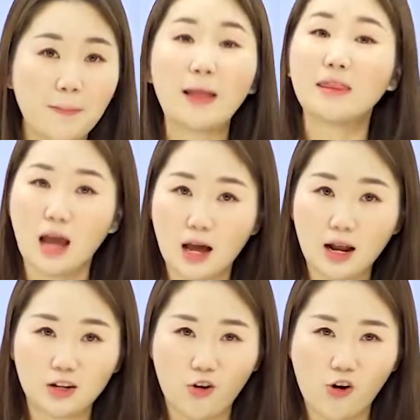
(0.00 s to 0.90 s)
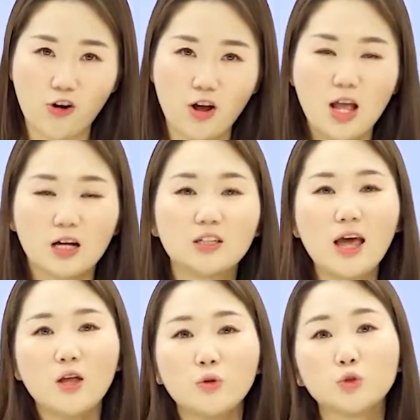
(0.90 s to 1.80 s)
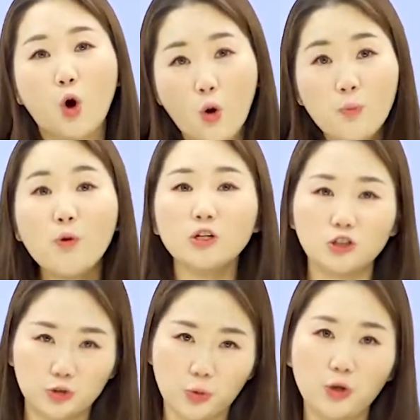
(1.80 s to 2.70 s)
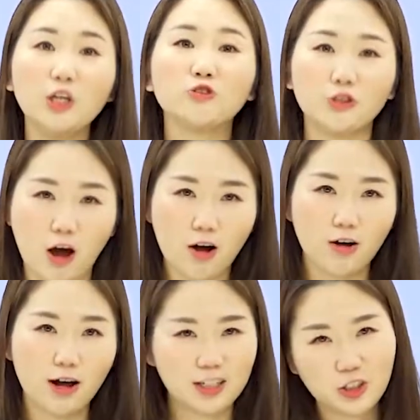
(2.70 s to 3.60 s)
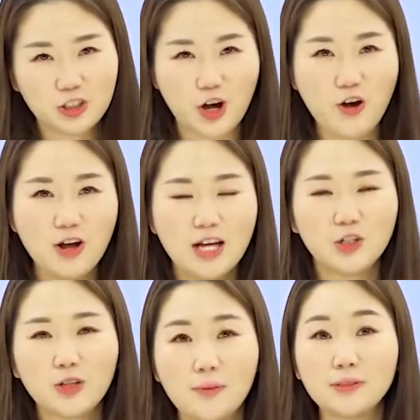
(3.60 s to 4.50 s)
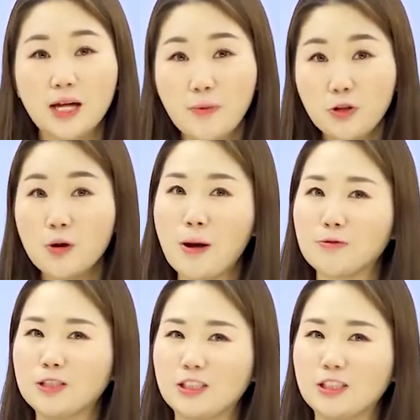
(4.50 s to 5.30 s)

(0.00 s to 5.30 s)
많다라는 걸 그게 또 정보일 수도 있고요. 아셨죠? 정답은 4번으로 마무리